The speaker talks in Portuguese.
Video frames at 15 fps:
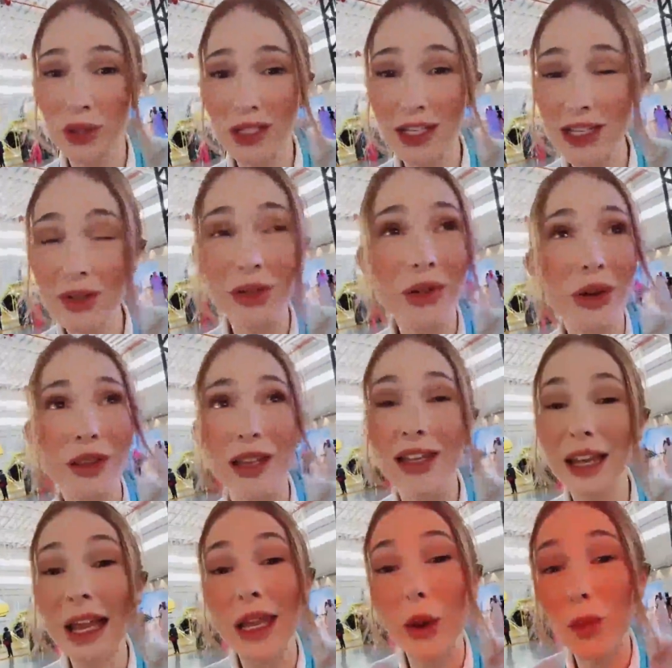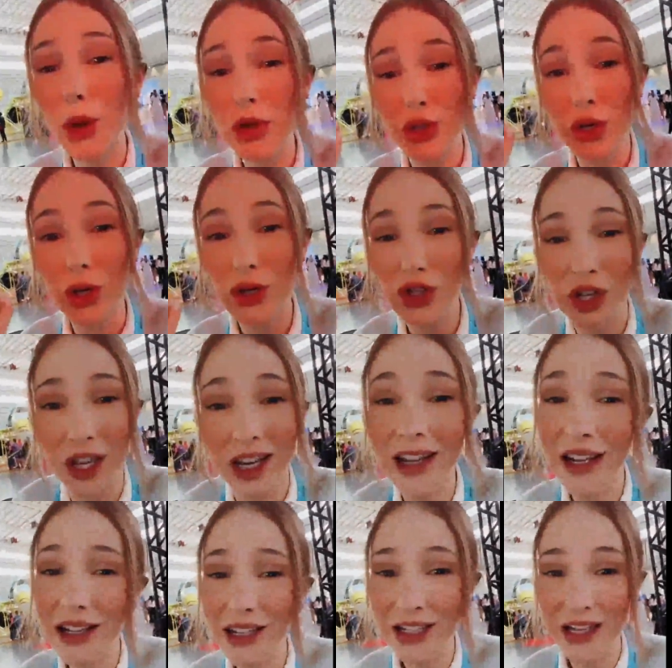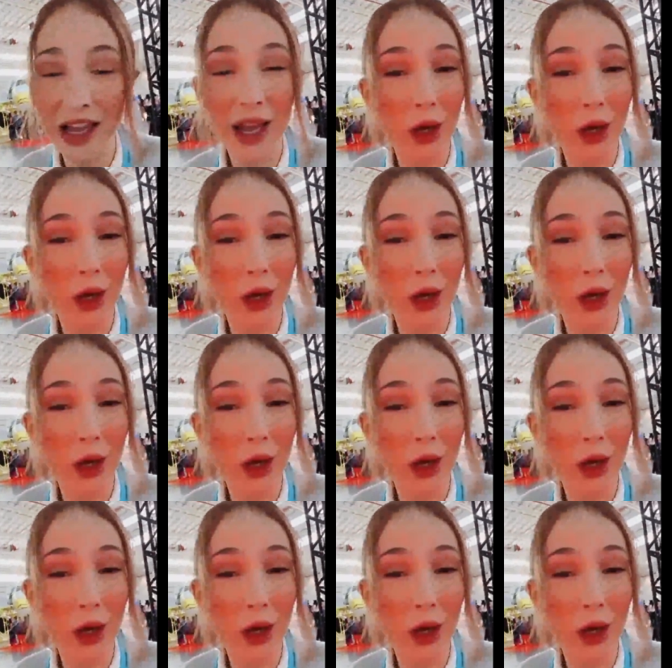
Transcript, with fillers: vocês não estão entendendo, é o meu sonho de criança.